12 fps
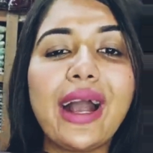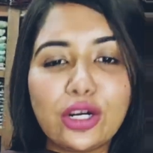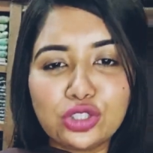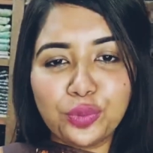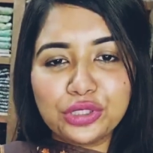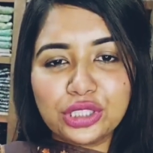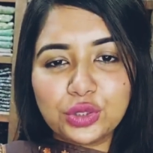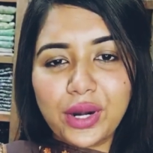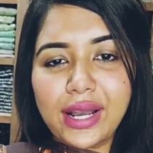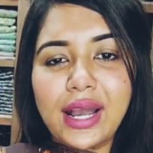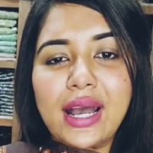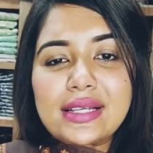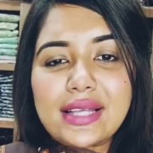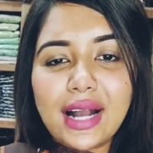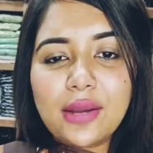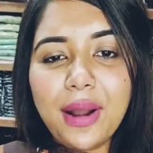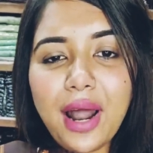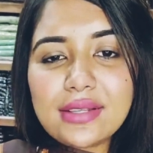এগারোশো পঞ্চাশ করে
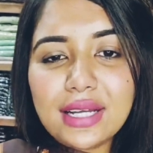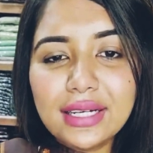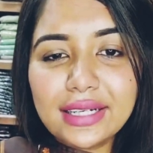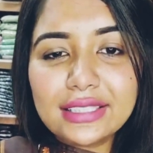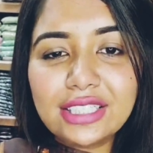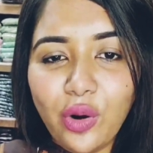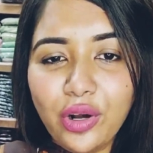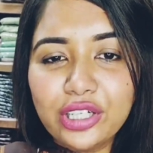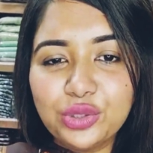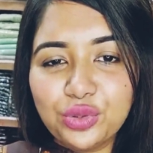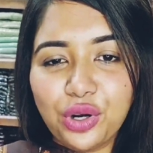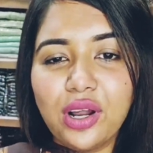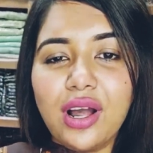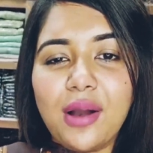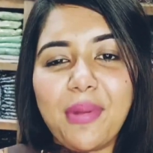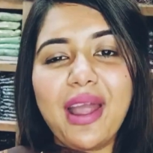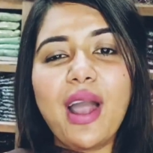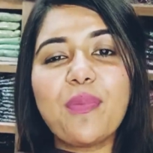সাকিব আল হাসান লিখেছেন অনেক সুন্দর
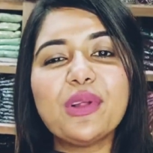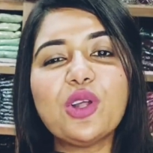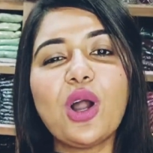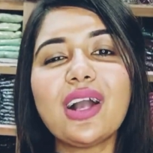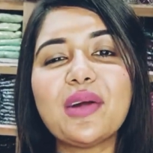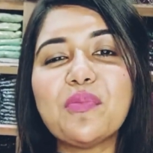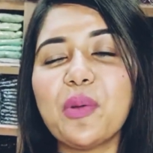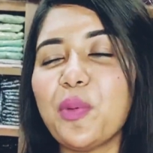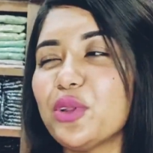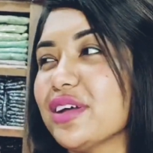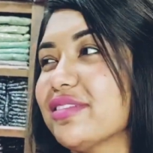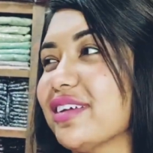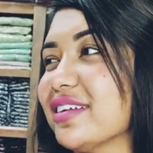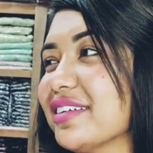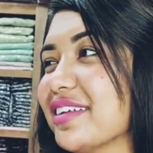ভাই আপনার তো অনেক বিপদে আছেন